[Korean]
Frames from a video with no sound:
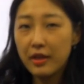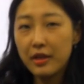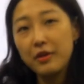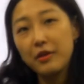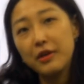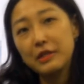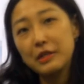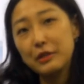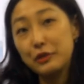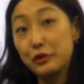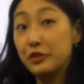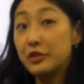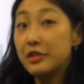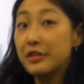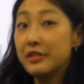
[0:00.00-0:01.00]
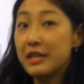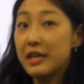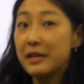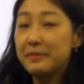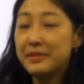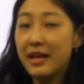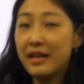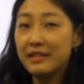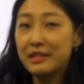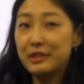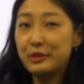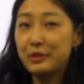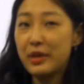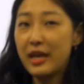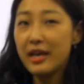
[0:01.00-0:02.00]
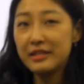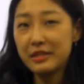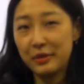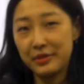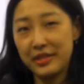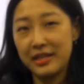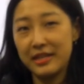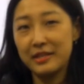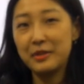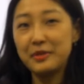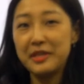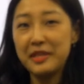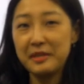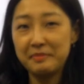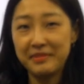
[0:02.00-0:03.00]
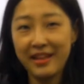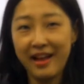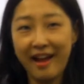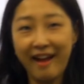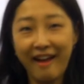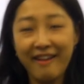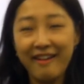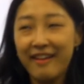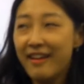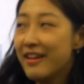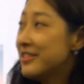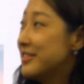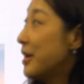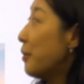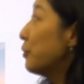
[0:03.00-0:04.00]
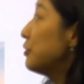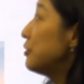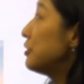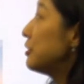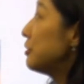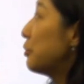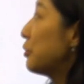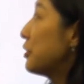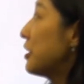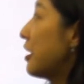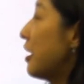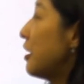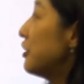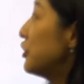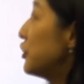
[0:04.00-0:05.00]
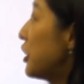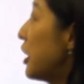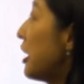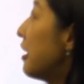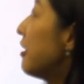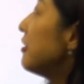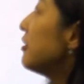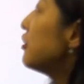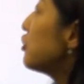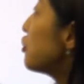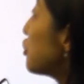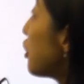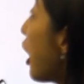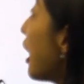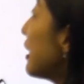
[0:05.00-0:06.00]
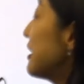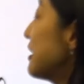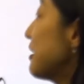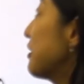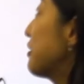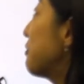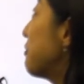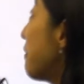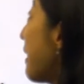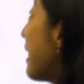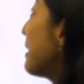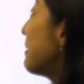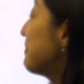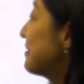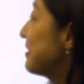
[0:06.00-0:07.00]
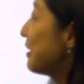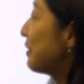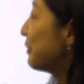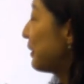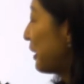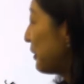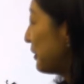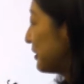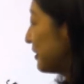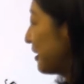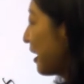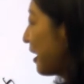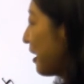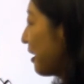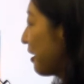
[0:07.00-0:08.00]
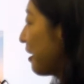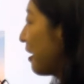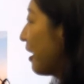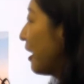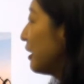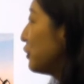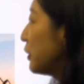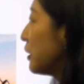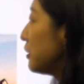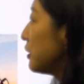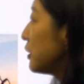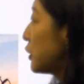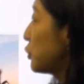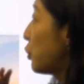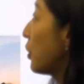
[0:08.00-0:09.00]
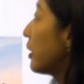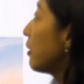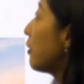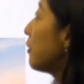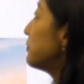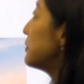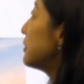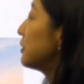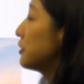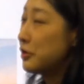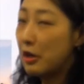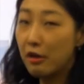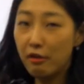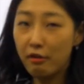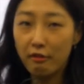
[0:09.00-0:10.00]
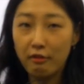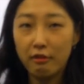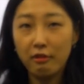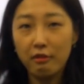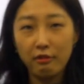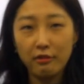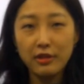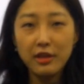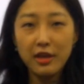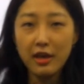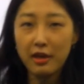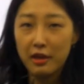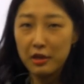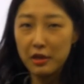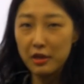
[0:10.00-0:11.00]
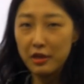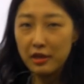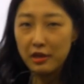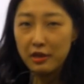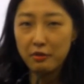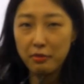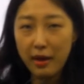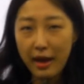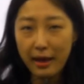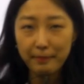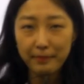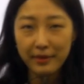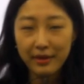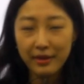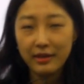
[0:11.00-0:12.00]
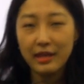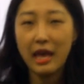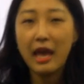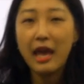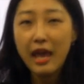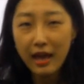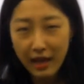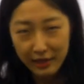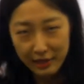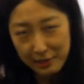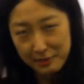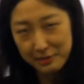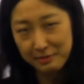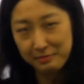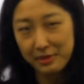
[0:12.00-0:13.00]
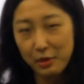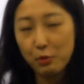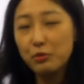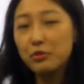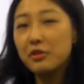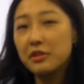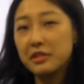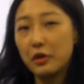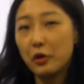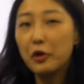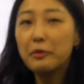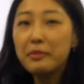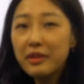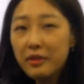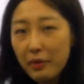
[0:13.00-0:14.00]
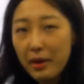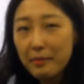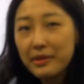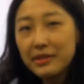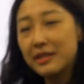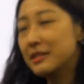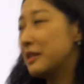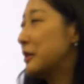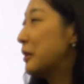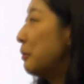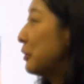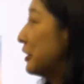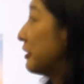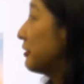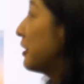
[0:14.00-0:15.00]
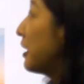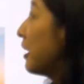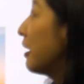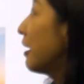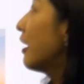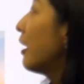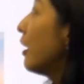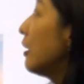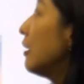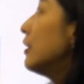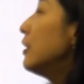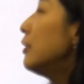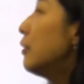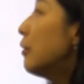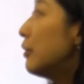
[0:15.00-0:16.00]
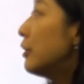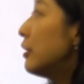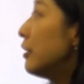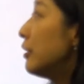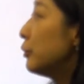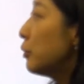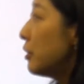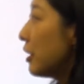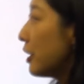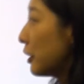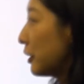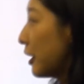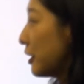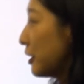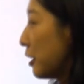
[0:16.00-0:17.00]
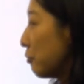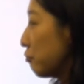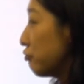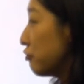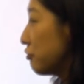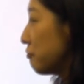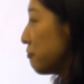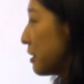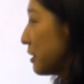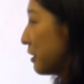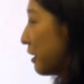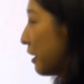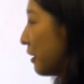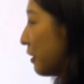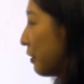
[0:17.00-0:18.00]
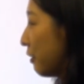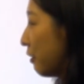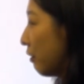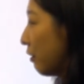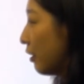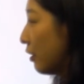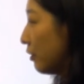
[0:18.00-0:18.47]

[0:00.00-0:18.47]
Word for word: 안녕하세요. 주니어 타임스 디슈의 전나리 선생입니다. 자, 오늘은 보니까요. shell shocked crabs라고 되어 있는데 쉘은 이제 조개 껍질이죠. 어, 이게 이 crab 개가 되겠습니다. 오늘은 이제 헐미 크랩에 대해서 읽어볼 텐데 이거를 놀랬겠다는 게 무슨 말일까요?